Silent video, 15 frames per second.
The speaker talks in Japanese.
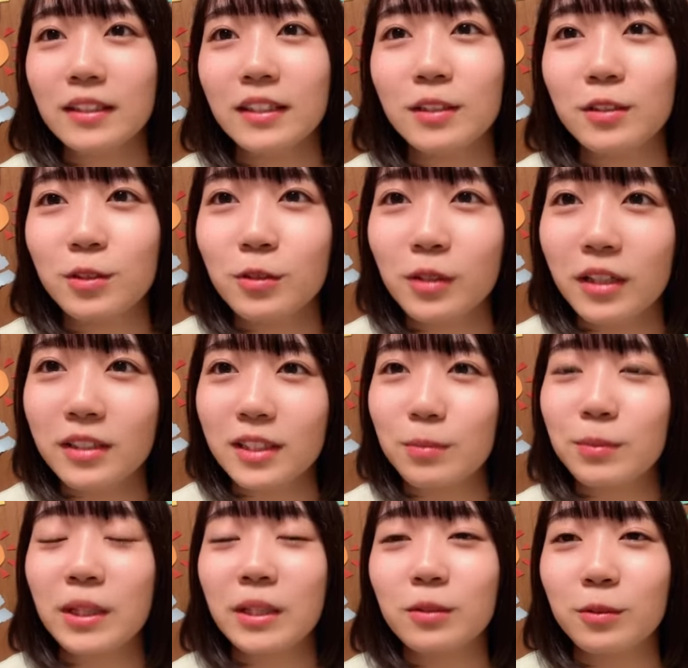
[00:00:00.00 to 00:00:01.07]
ている小学生
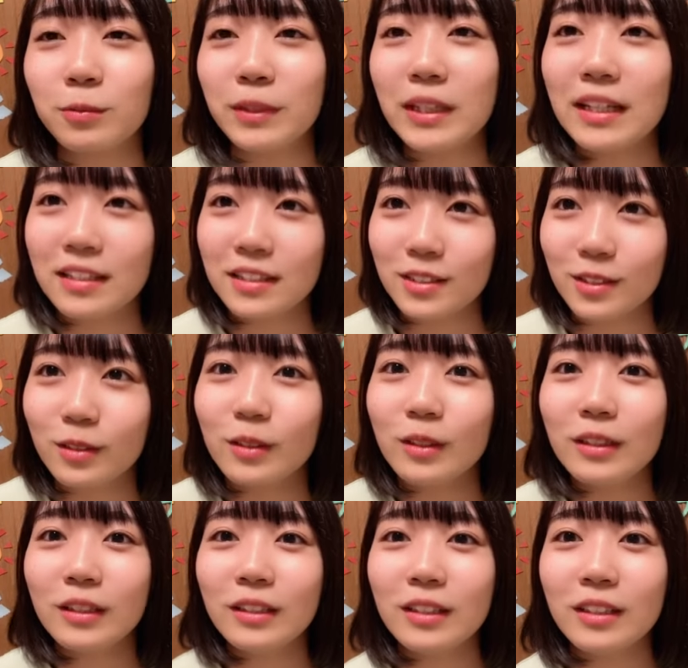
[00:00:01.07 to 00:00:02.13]
みたいな子見たんですよ。
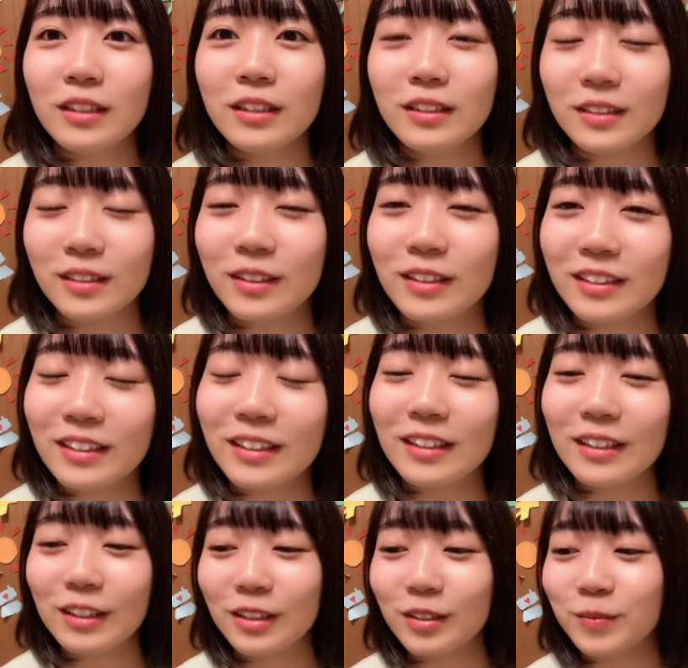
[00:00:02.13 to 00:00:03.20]
でな
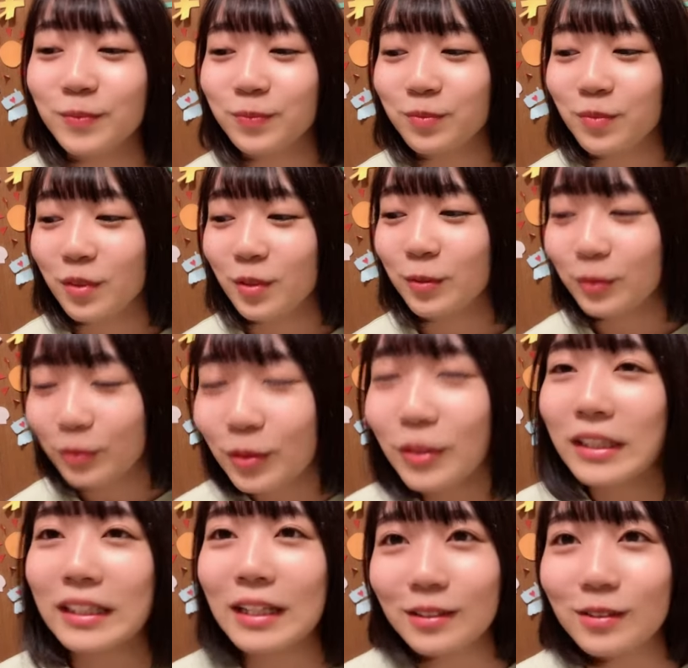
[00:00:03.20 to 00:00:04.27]
んか本当
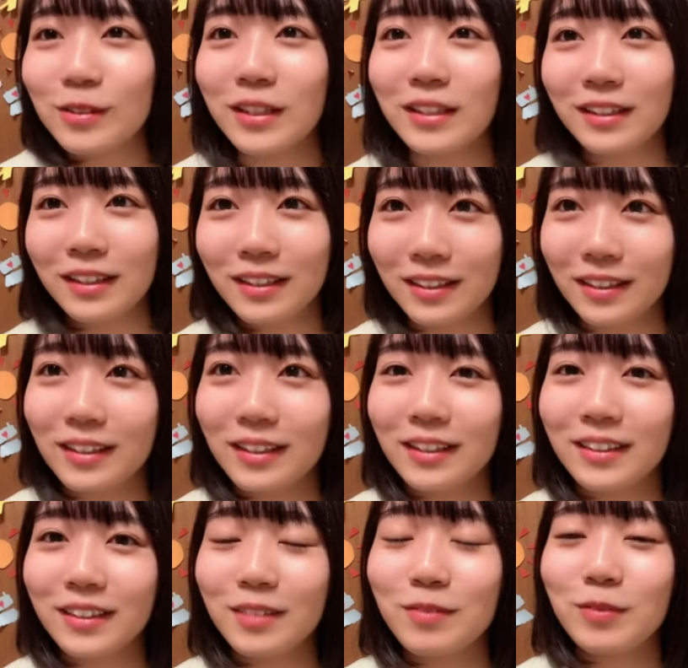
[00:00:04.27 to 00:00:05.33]
に痛そうだったか
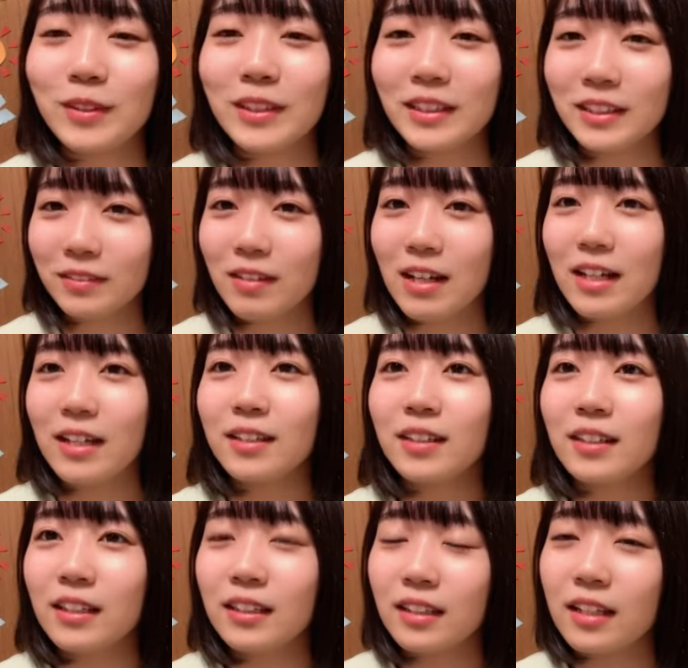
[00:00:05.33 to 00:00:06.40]
らでも私は
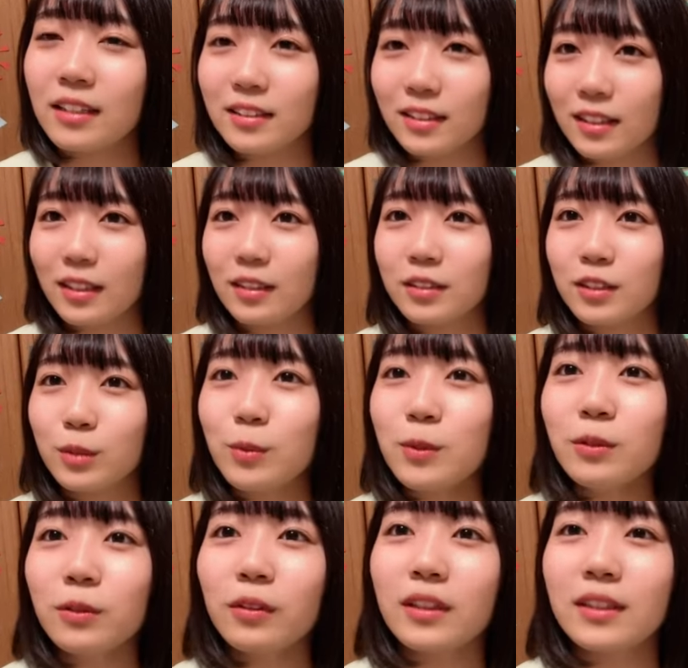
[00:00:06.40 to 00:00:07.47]
何ですかね
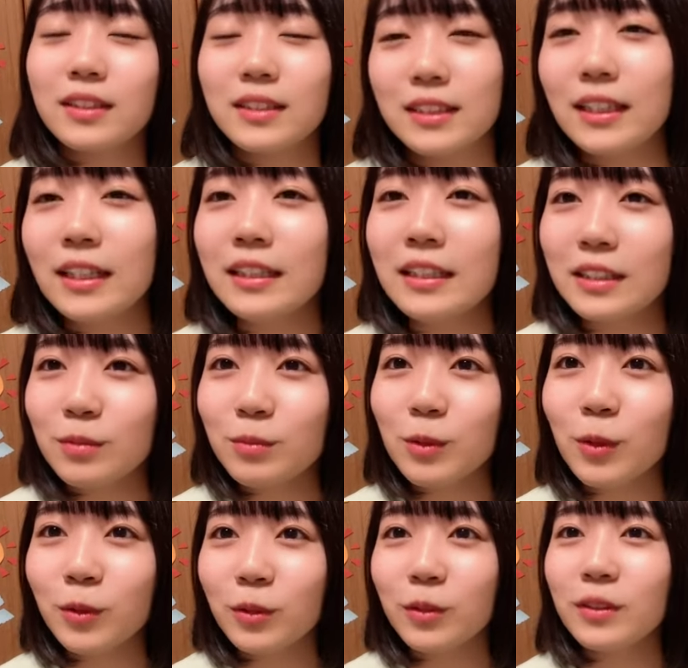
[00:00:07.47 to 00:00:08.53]
ズボンとかに血がにじむ
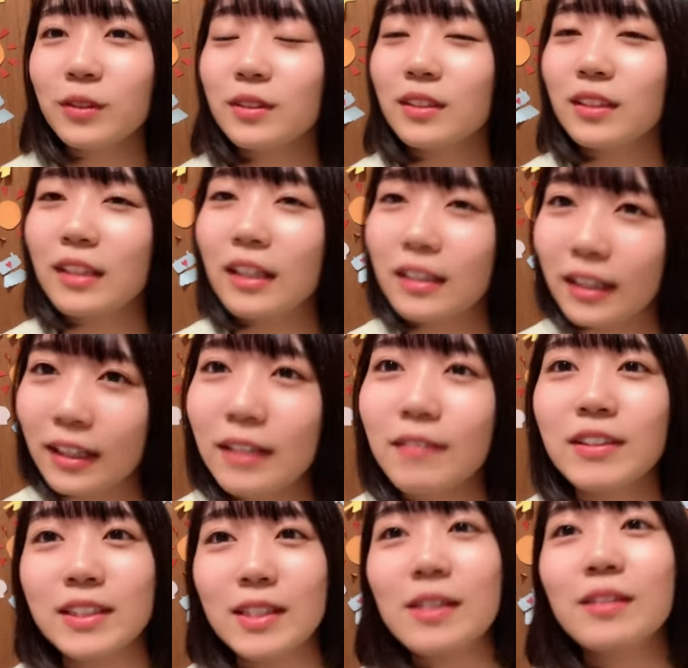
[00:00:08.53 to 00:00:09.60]
ほどけ怪我
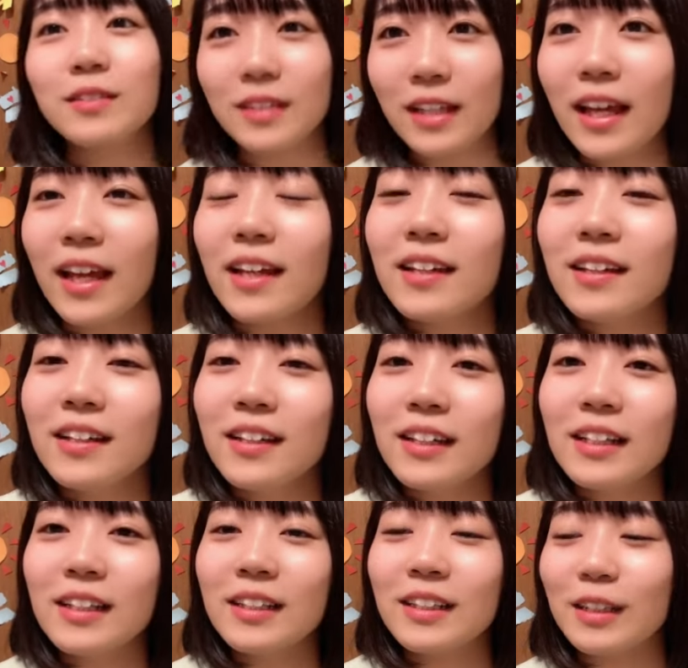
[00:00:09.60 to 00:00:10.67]
はしてなくて
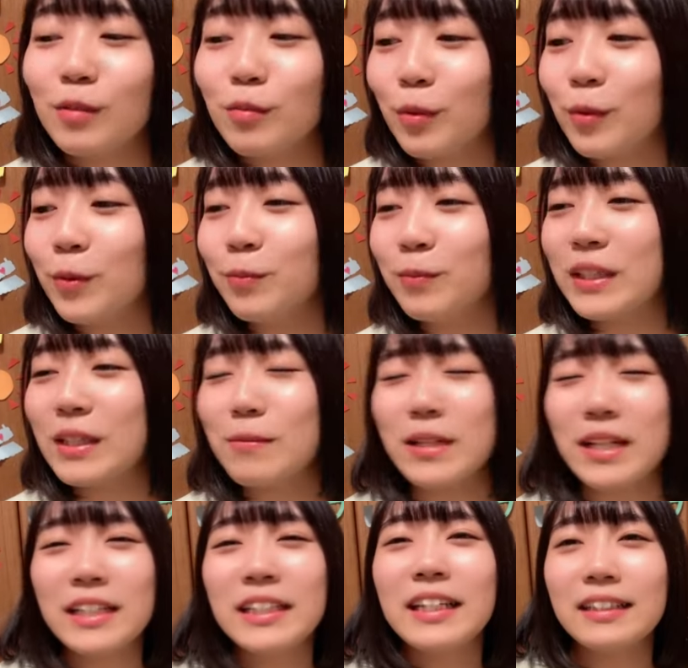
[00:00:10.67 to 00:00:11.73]
なんかもう見た目
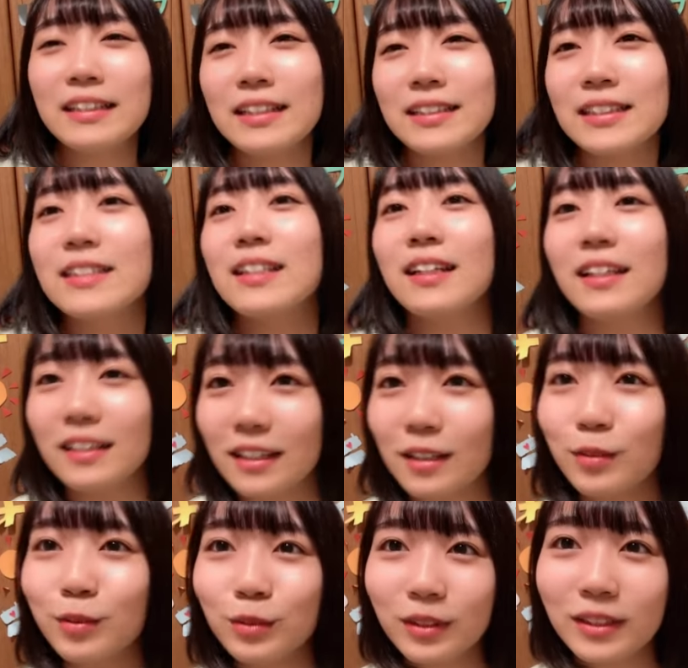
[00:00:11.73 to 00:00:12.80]
が痛々しいだけで
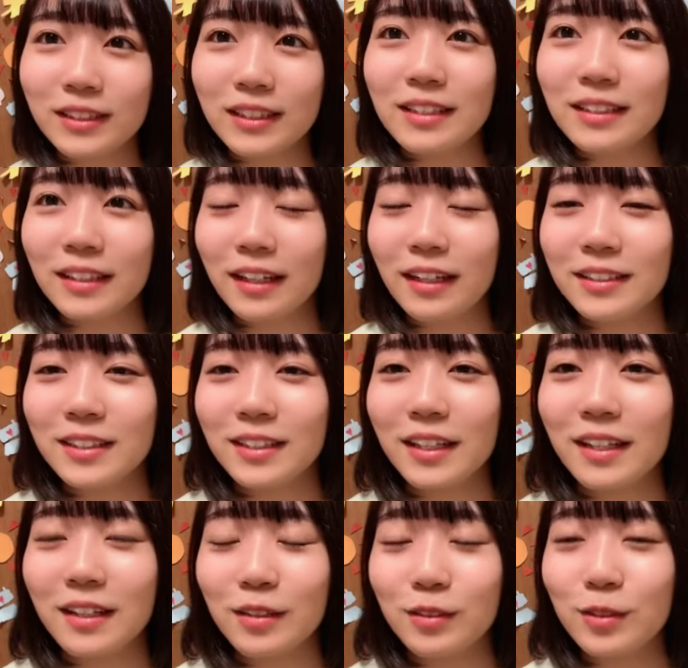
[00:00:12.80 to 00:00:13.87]
本当に全然怪我して
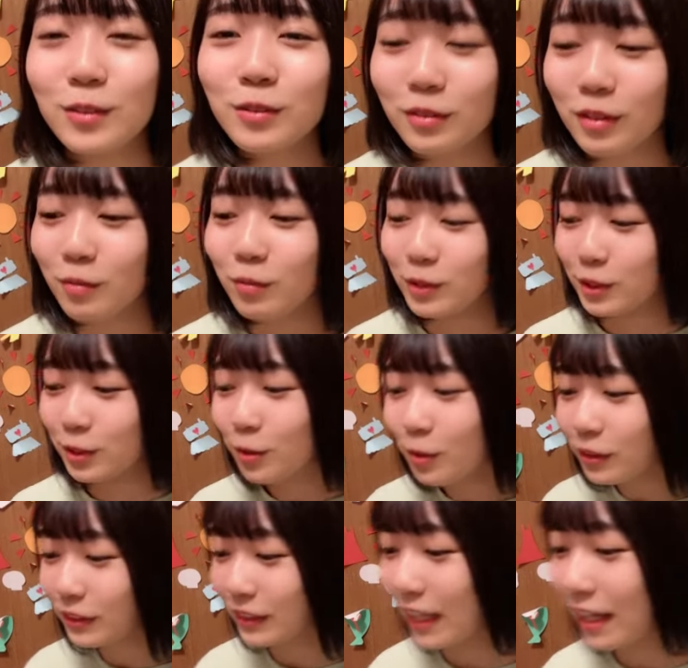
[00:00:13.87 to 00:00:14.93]
ないんだけどその子はもうすご
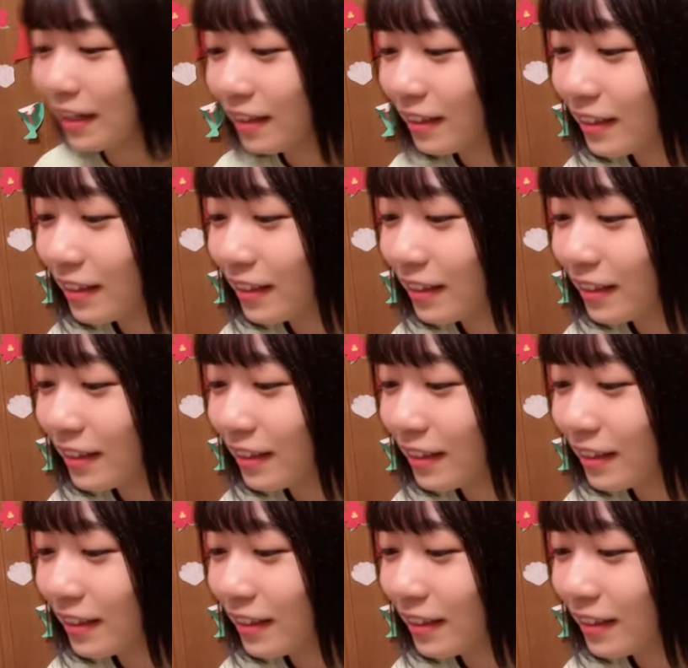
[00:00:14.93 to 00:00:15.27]
くて